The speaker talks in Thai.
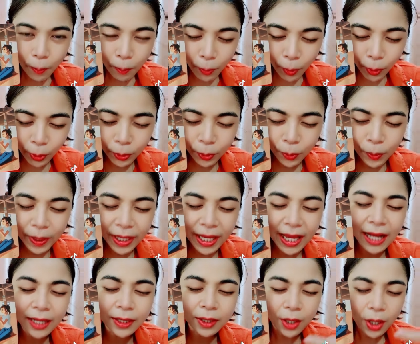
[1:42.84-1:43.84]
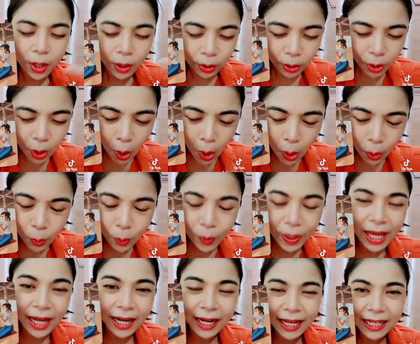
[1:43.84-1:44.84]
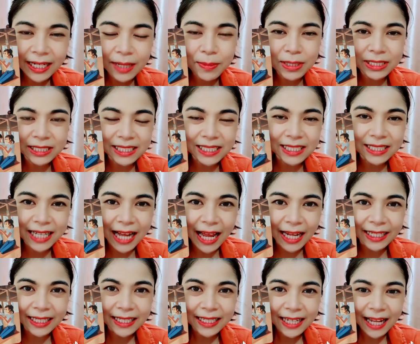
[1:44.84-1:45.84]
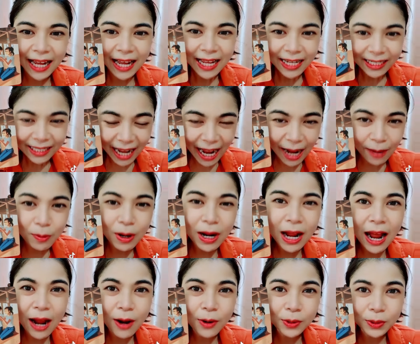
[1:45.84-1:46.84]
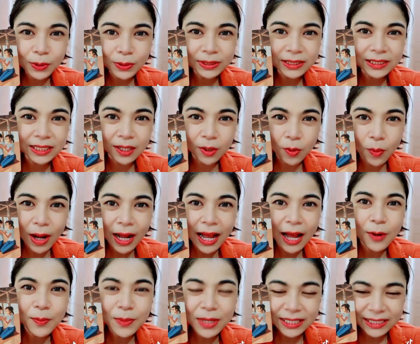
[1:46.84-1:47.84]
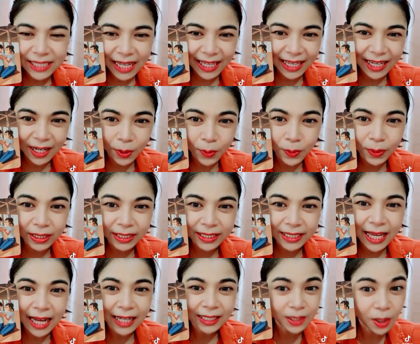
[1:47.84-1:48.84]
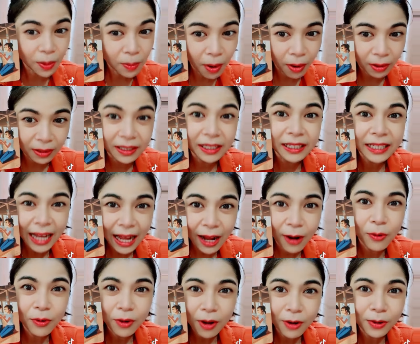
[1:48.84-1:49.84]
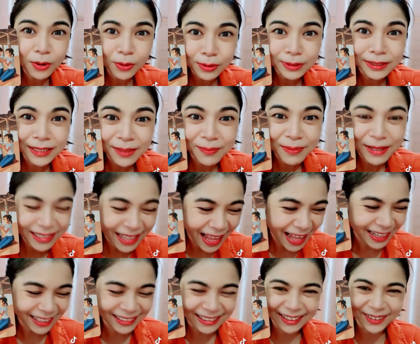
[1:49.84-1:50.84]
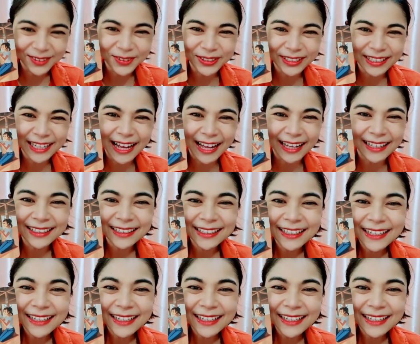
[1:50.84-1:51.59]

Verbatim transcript: หมุนเวียนโลกเหวี่ยงให้ได้มาเจอกันนะ ถามว่าเขารู้สึกว่าเขามีใจให้กับคุณหรืออยังต้องบอกเลยเขาก็รู้สึกไม่ต่างกันเดี๋ยวคุณค่ะ